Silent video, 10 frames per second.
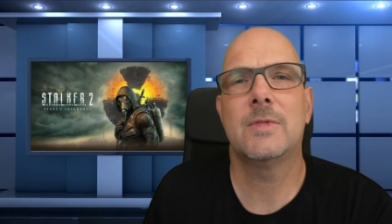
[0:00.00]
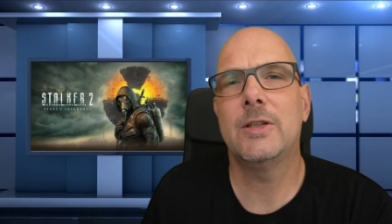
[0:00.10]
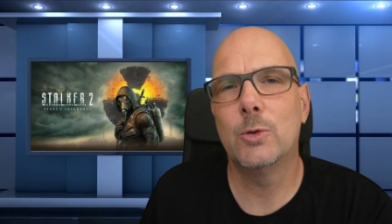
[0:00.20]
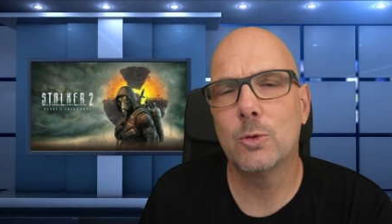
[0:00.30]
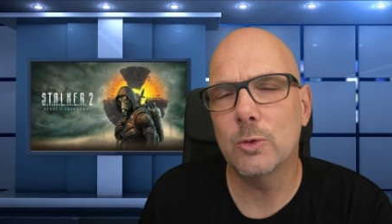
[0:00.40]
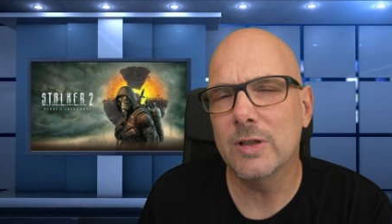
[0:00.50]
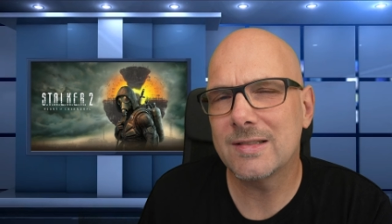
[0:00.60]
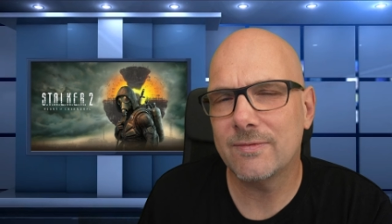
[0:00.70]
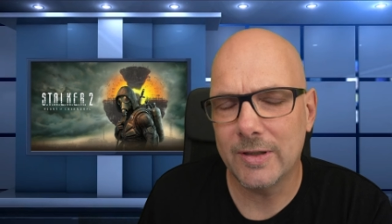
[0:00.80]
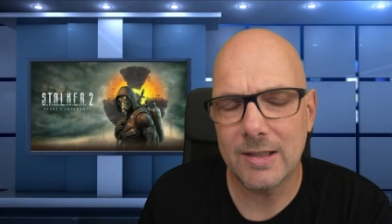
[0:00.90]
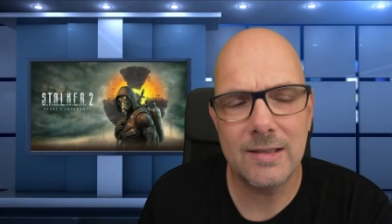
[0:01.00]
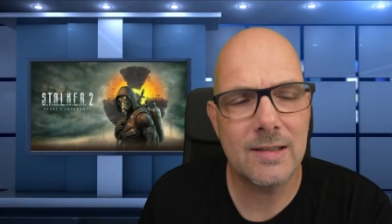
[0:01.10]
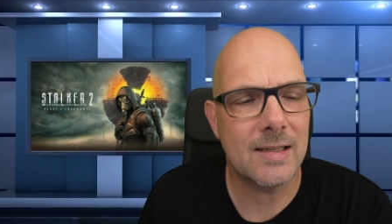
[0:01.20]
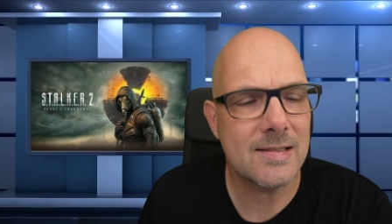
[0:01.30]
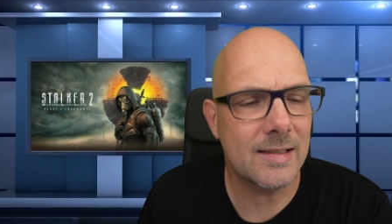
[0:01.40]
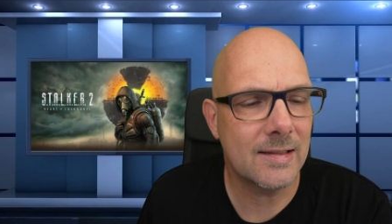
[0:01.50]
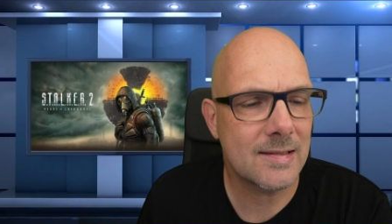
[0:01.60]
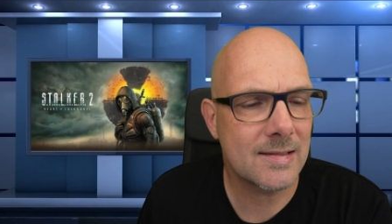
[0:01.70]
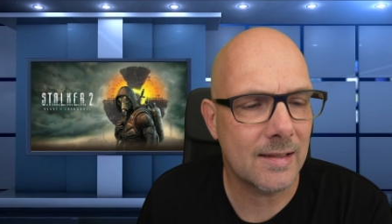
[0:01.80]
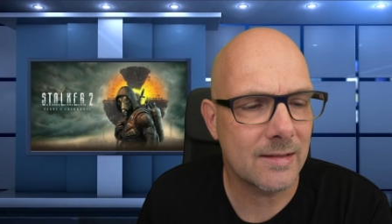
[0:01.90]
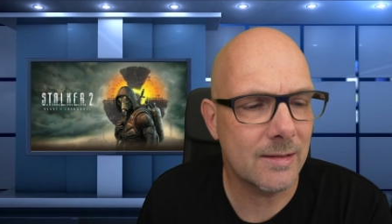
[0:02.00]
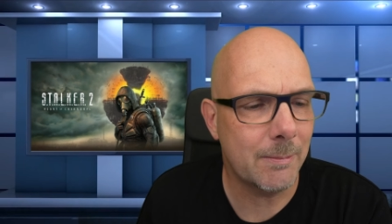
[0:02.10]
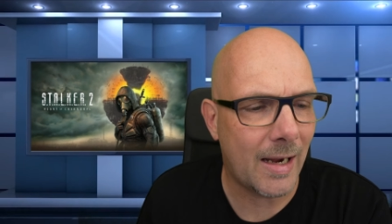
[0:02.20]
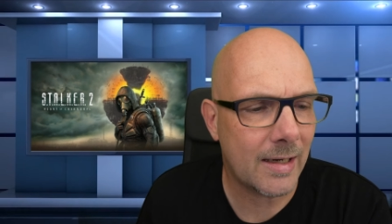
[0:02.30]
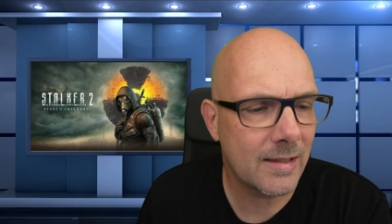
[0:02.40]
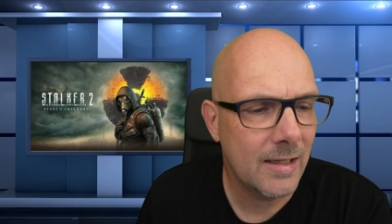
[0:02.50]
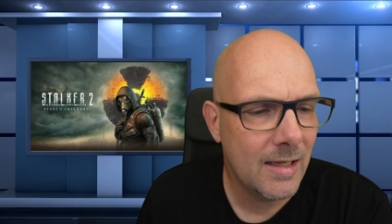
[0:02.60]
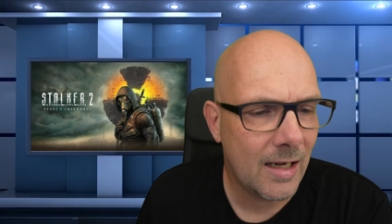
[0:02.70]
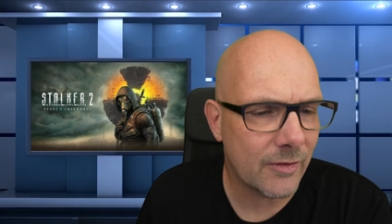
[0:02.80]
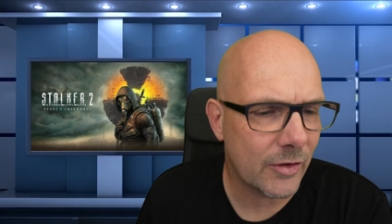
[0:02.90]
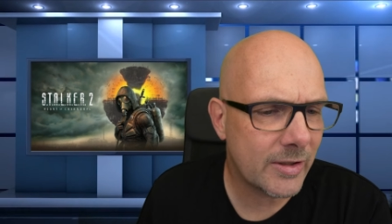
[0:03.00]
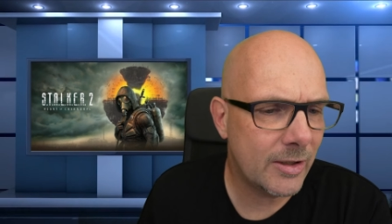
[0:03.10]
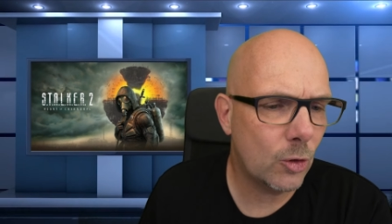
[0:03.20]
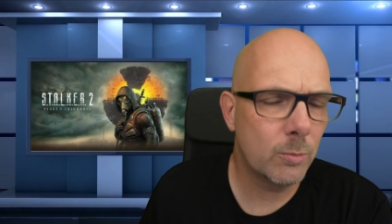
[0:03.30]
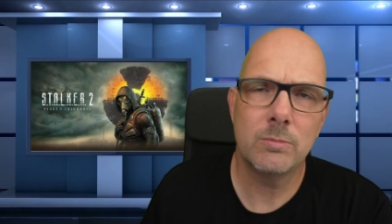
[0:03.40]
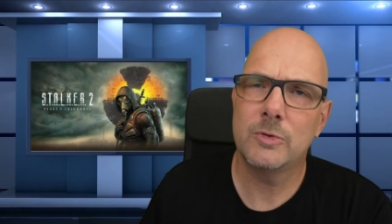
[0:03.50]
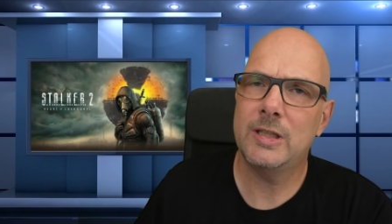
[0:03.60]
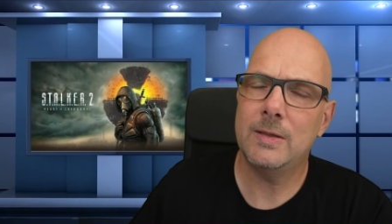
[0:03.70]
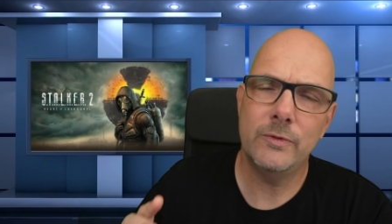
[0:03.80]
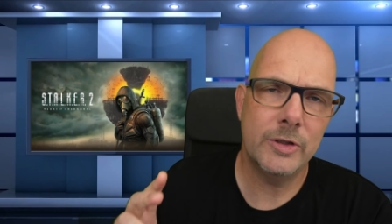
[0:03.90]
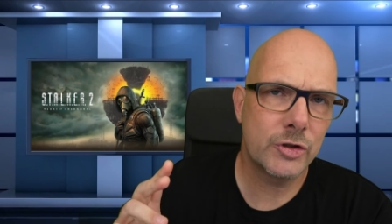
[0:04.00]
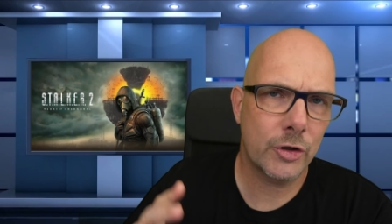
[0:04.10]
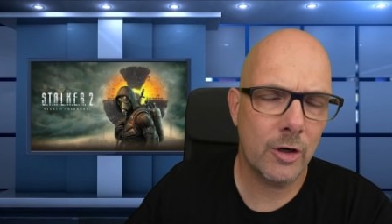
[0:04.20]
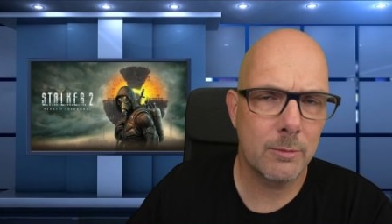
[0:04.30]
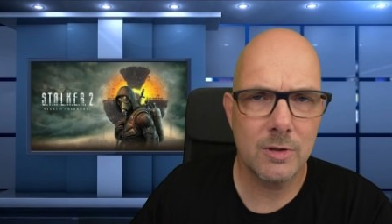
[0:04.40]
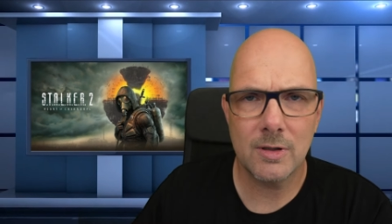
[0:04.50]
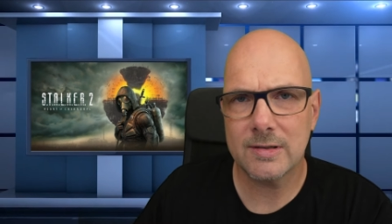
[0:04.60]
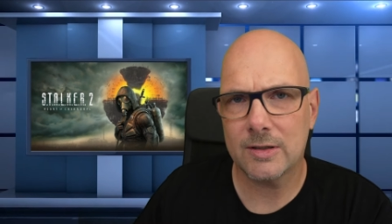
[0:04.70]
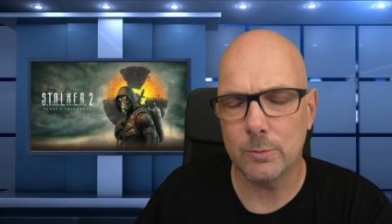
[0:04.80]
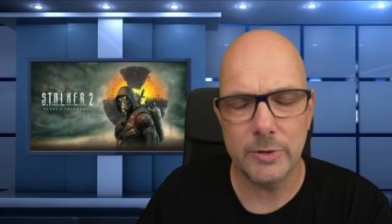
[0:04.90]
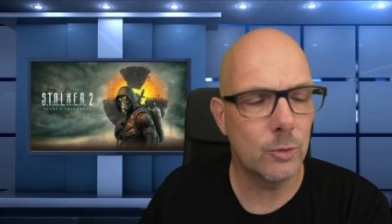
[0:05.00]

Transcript: die Doku ist wirklich ganz interessant gemacht. Also es geht um Themen wie Tschernobyl, es geht um die